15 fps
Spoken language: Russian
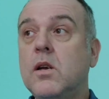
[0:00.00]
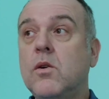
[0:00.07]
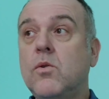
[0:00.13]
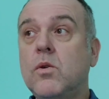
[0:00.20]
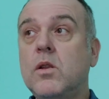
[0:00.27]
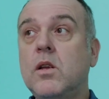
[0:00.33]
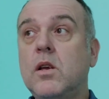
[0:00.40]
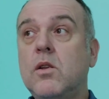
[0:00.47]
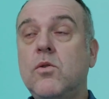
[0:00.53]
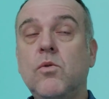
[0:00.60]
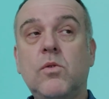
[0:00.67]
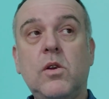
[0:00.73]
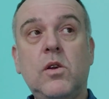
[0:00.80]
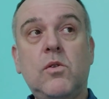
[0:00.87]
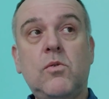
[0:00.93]
годы
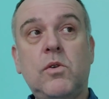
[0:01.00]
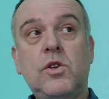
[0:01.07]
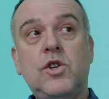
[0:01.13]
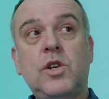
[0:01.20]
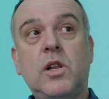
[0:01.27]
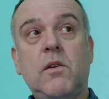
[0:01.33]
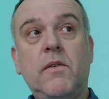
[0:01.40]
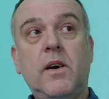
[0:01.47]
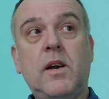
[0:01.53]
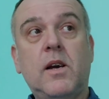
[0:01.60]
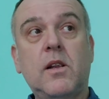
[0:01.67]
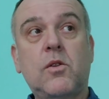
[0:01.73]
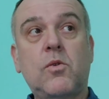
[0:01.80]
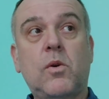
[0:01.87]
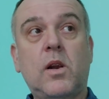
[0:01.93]
идут, и тот человек,
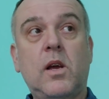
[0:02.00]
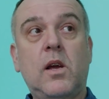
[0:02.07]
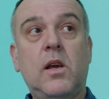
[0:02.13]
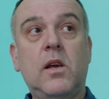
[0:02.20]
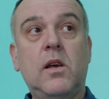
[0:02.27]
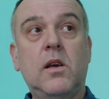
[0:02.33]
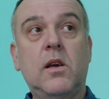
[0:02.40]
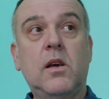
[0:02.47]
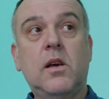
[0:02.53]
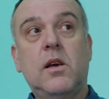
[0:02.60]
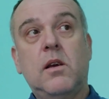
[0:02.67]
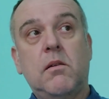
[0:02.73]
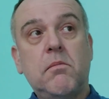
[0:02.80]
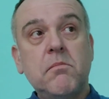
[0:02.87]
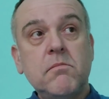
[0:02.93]

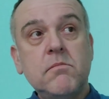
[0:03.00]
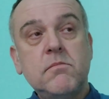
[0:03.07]
который